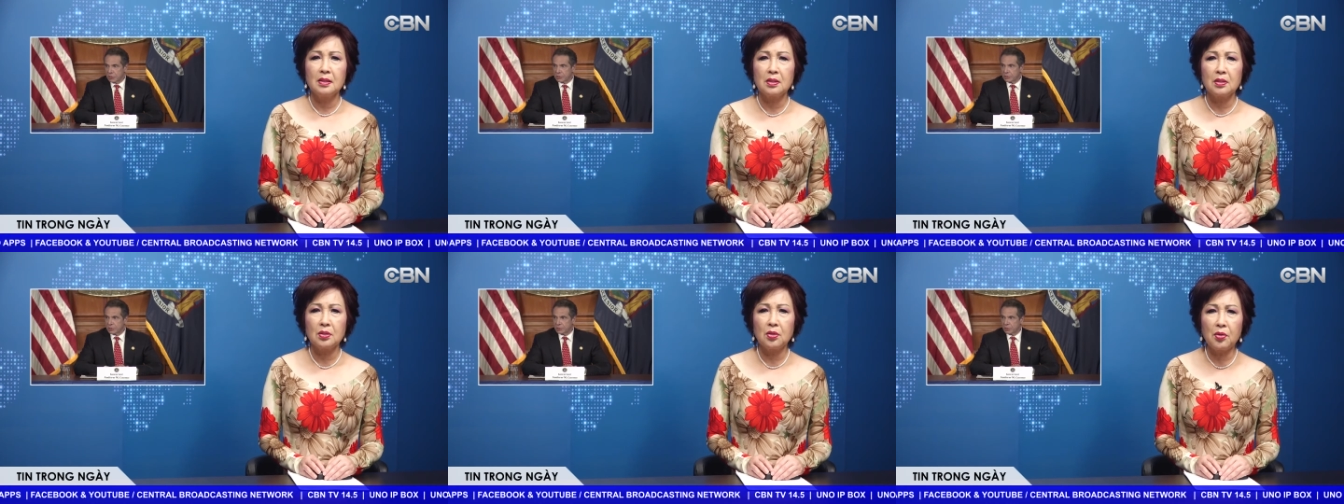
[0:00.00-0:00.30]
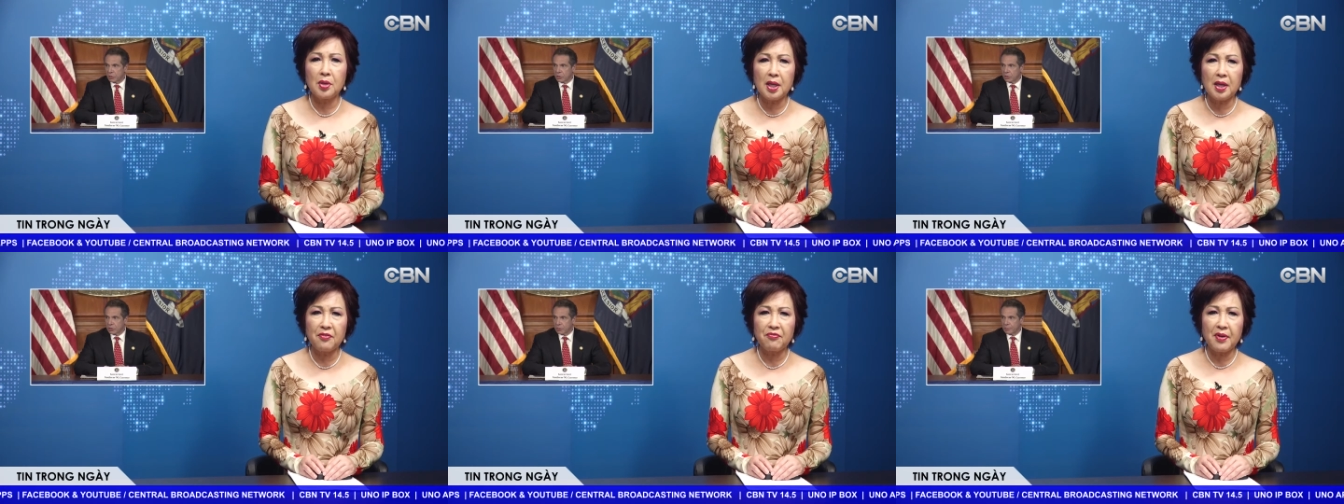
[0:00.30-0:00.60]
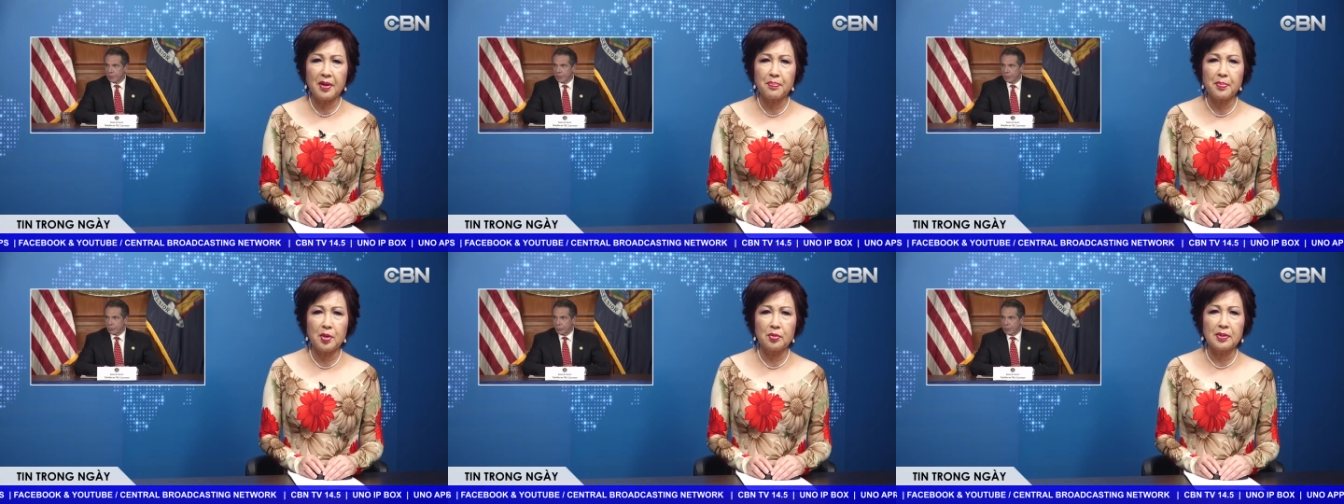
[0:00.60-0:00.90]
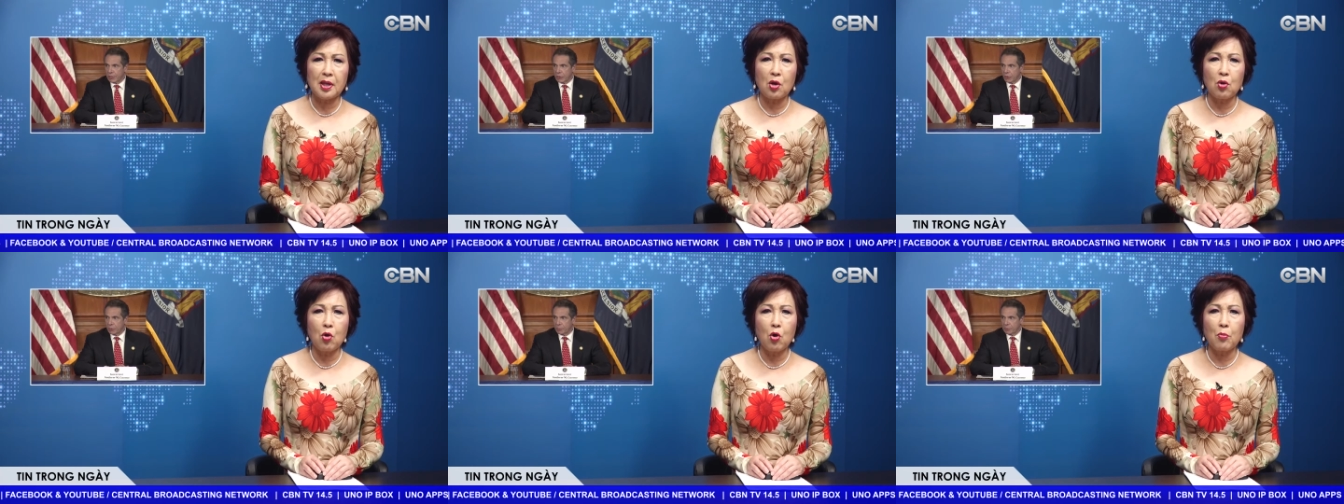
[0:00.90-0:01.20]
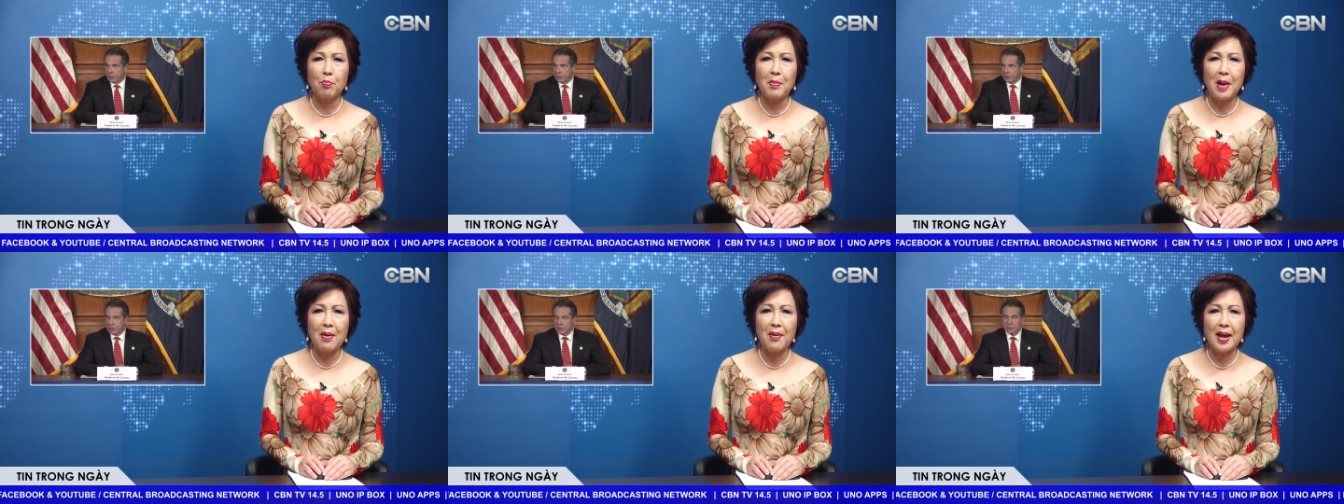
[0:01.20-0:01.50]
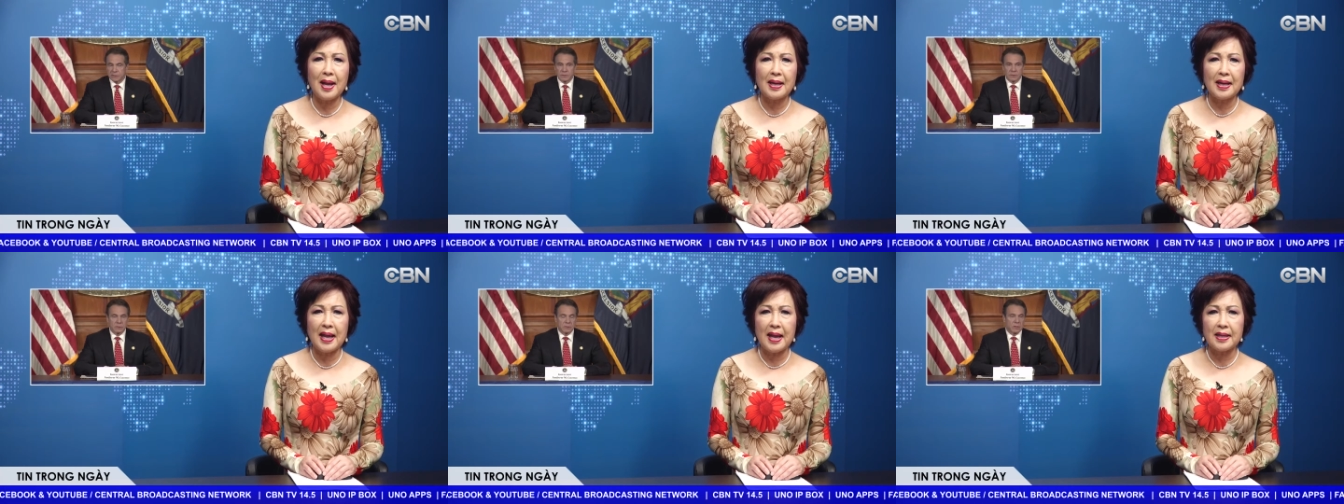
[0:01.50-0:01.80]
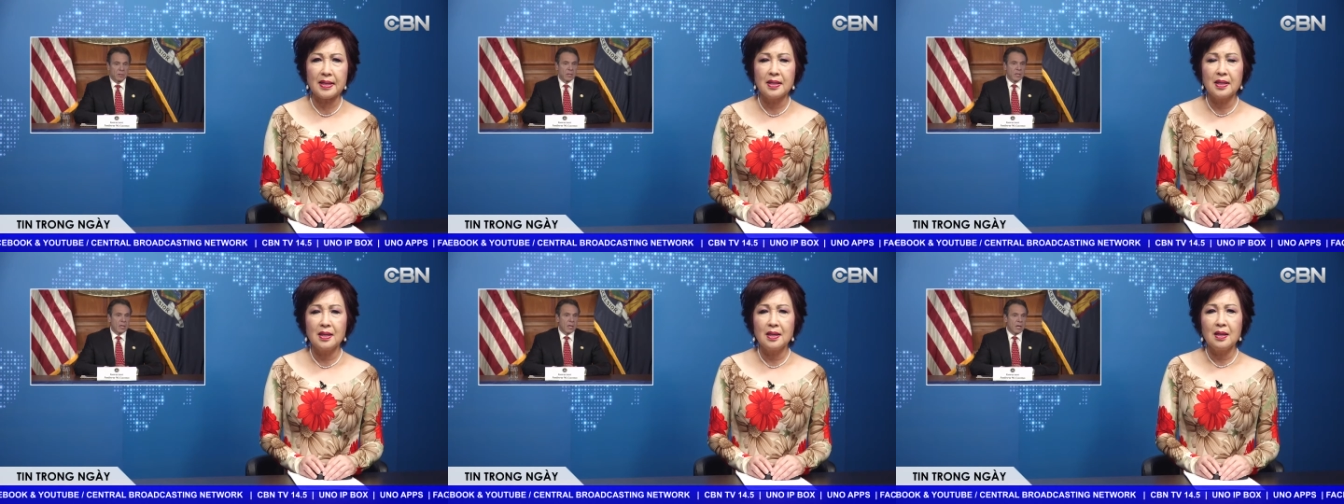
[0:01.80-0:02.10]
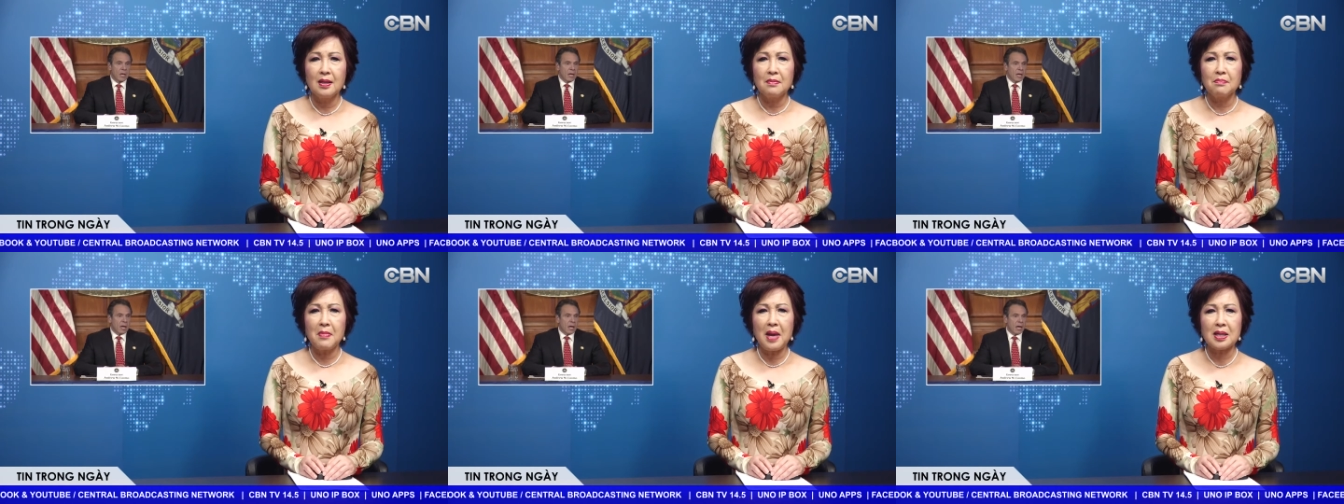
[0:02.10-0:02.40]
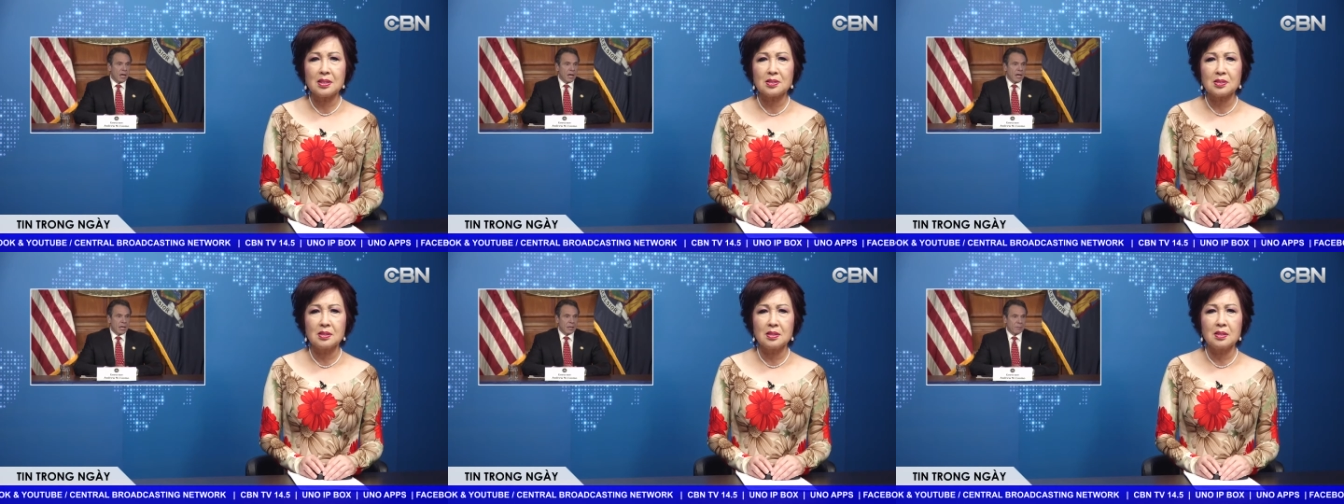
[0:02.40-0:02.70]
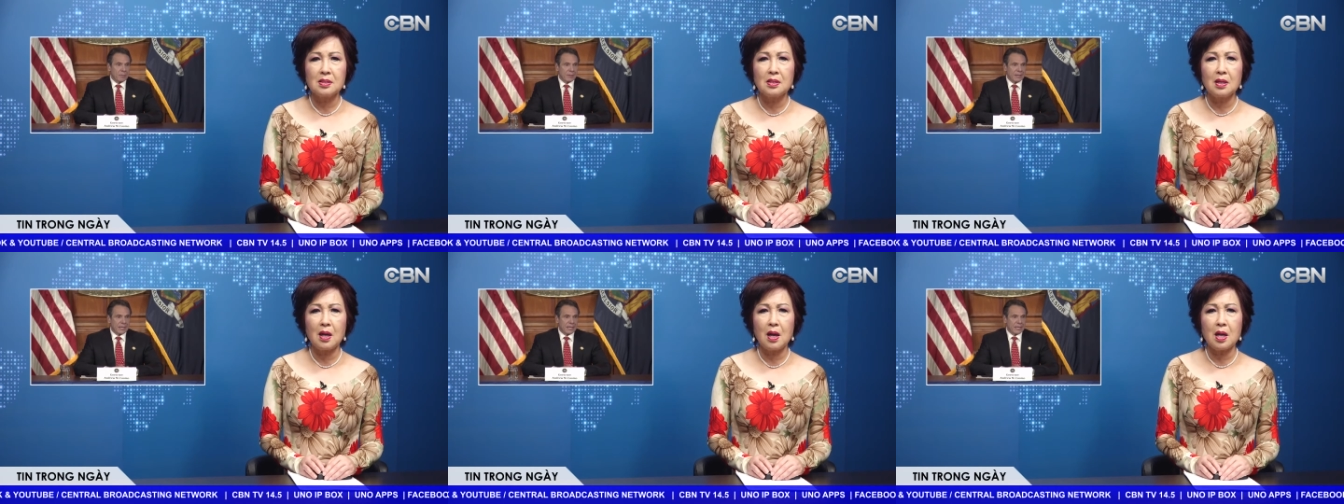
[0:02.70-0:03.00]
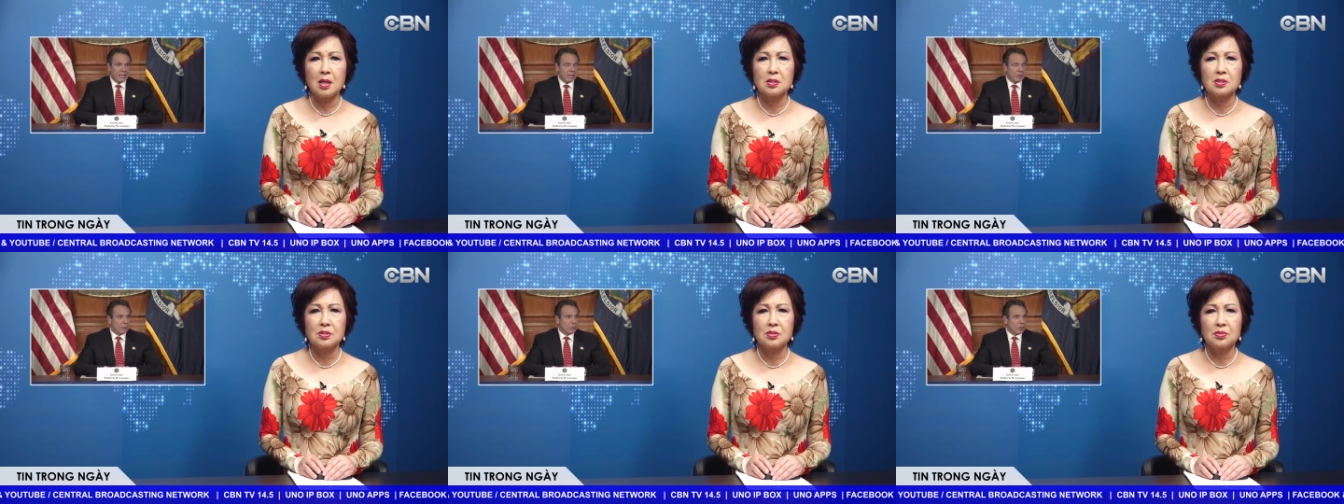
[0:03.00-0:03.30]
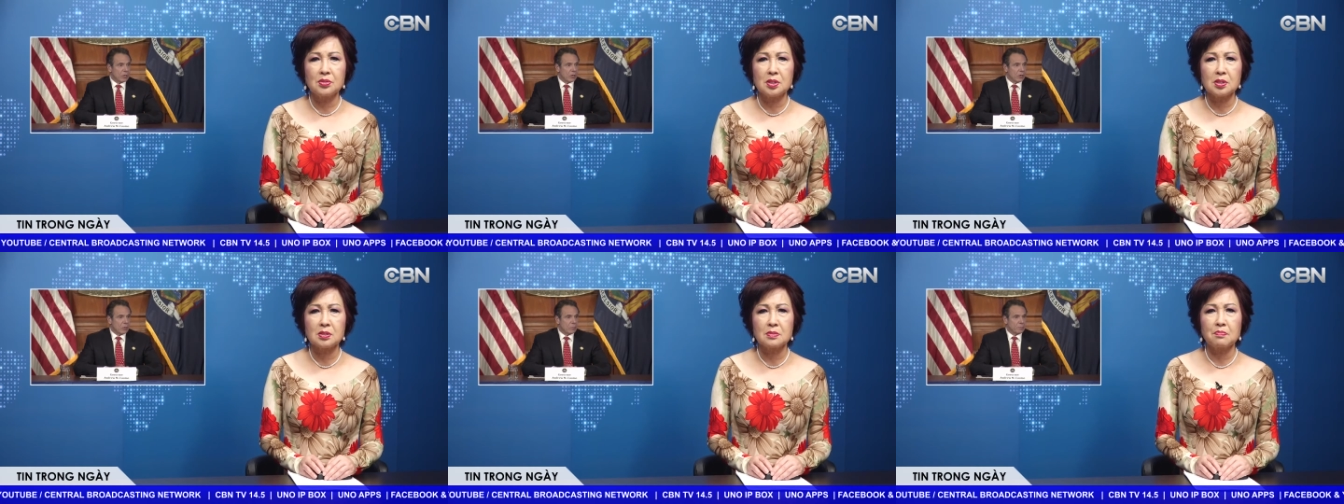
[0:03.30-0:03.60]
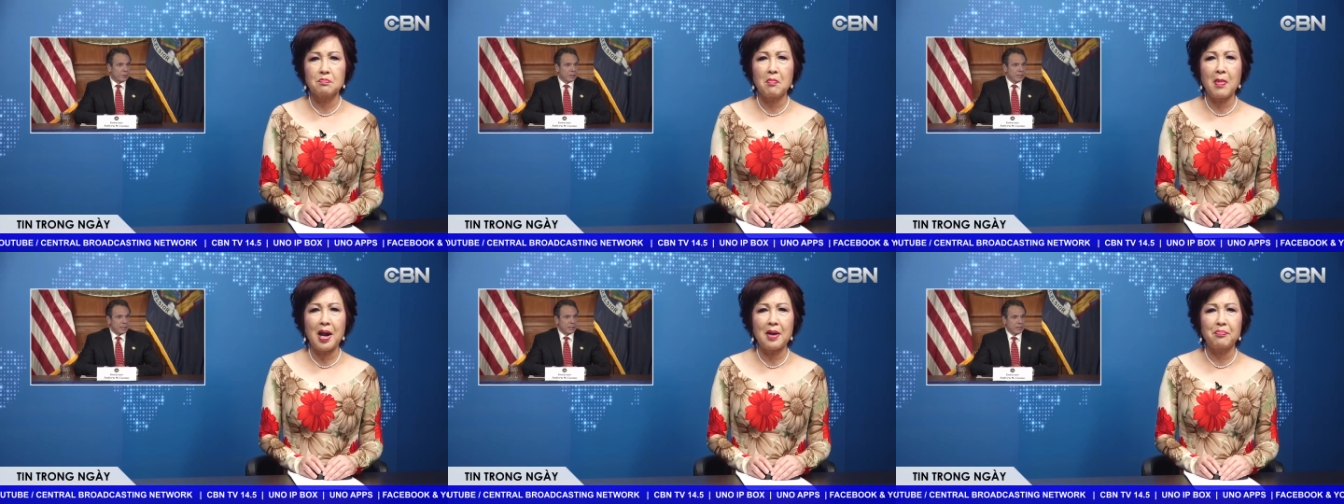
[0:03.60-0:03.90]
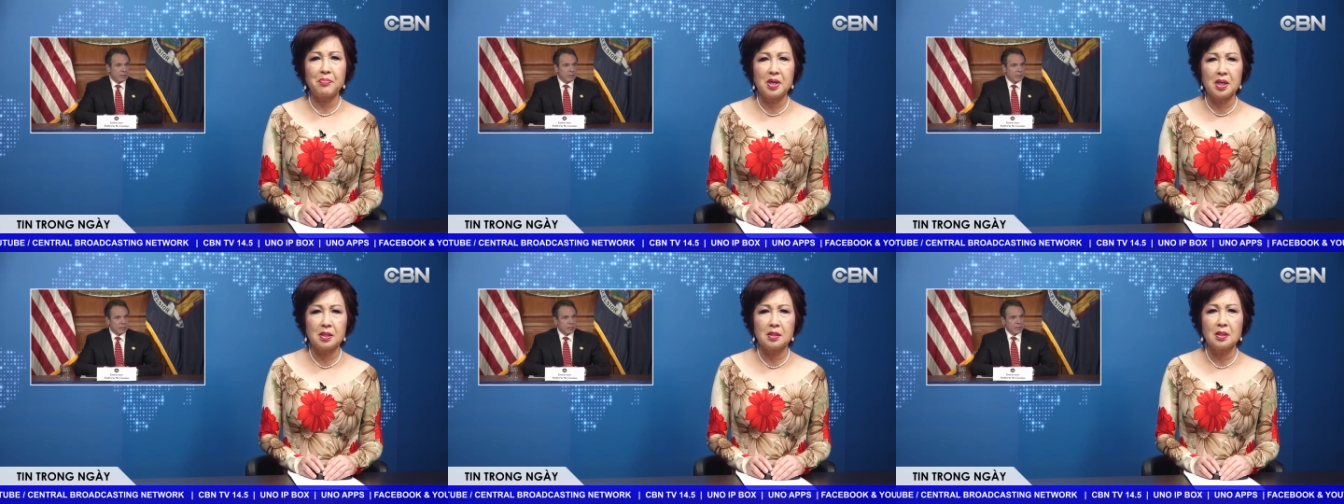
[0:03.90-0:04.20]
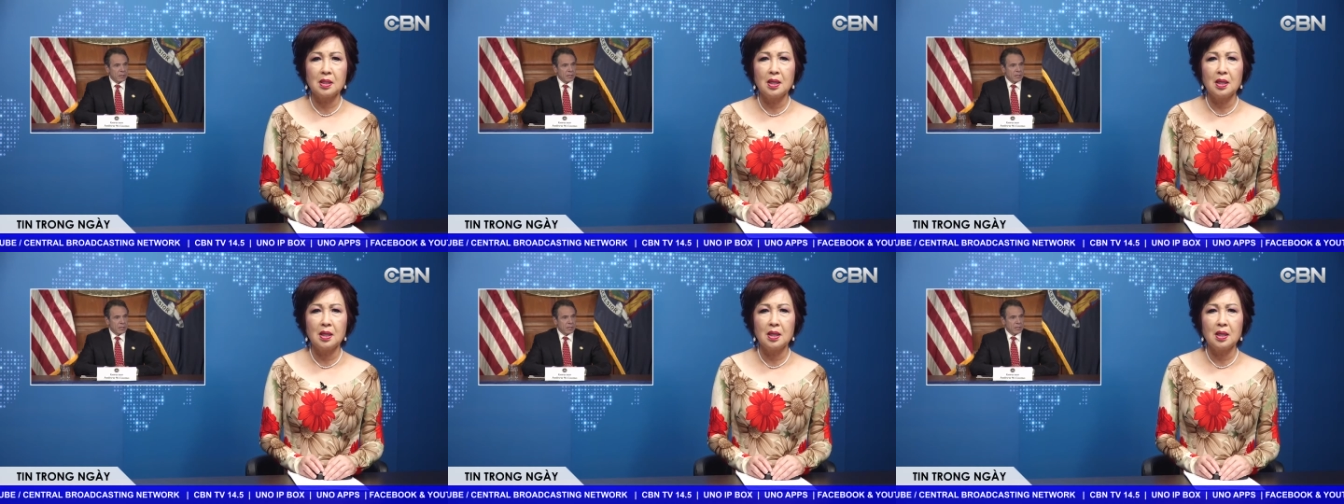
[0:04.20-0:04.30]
Tuy nhiên, phát biểu tại cuộc họp báo hàng ngày, bác sĩ Osiris Barber,